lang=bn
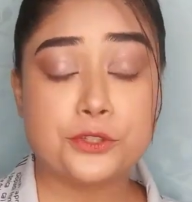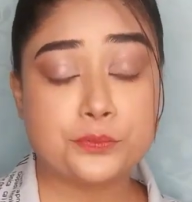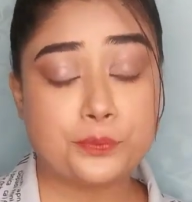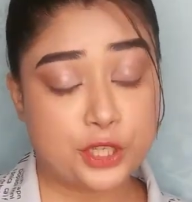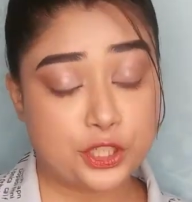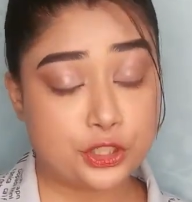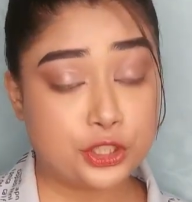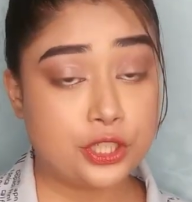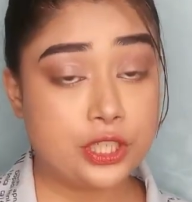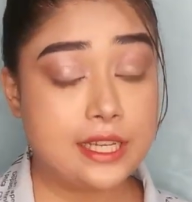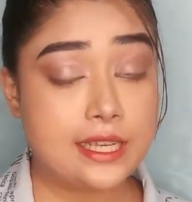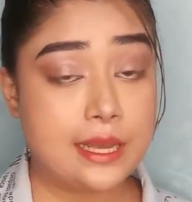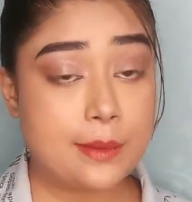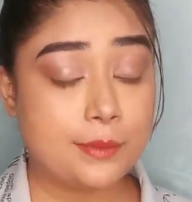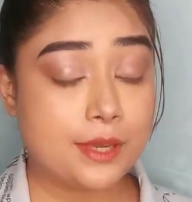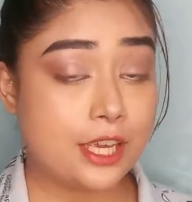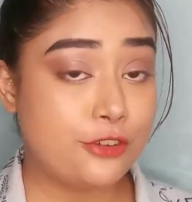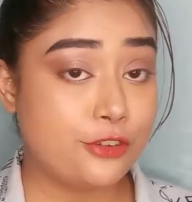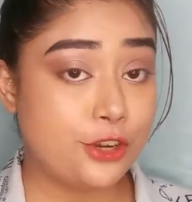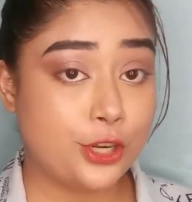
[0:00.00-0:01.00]
স্পেশালি
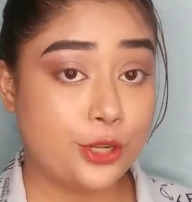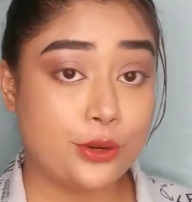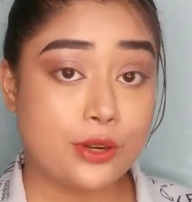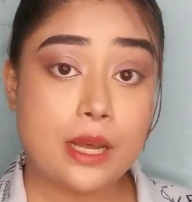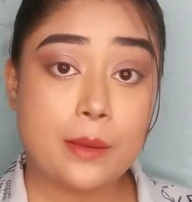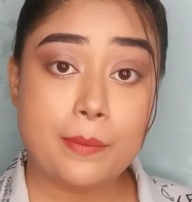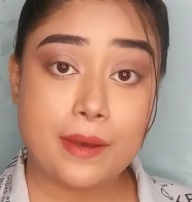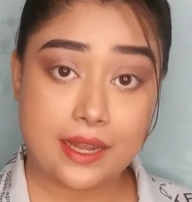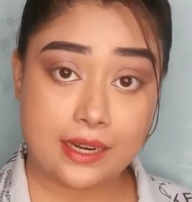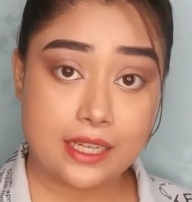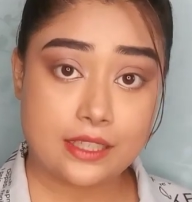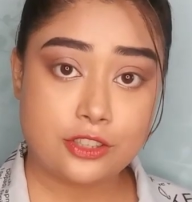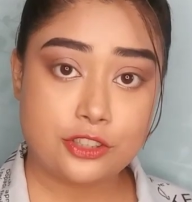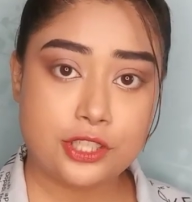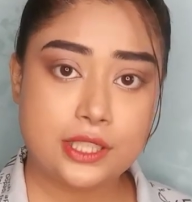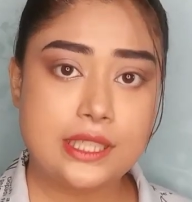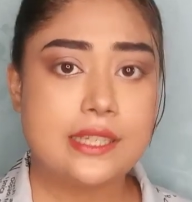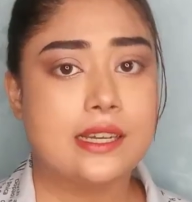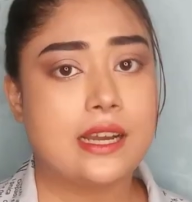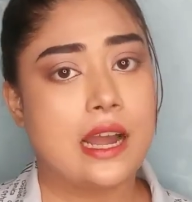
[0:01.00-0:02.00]
আমি এই ভিডিওটা
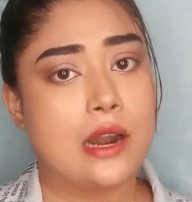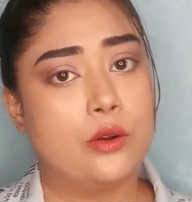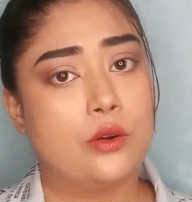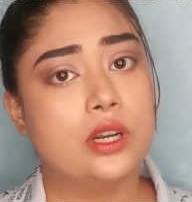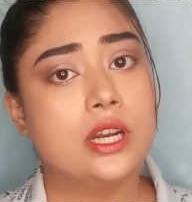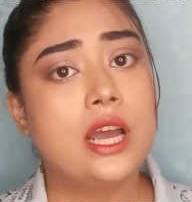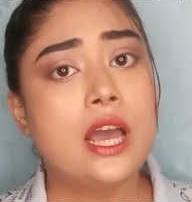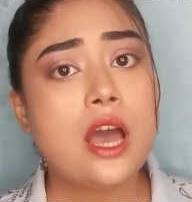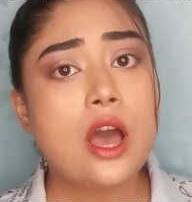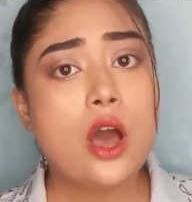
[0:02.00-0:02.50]
বানাচ্ছি কারণ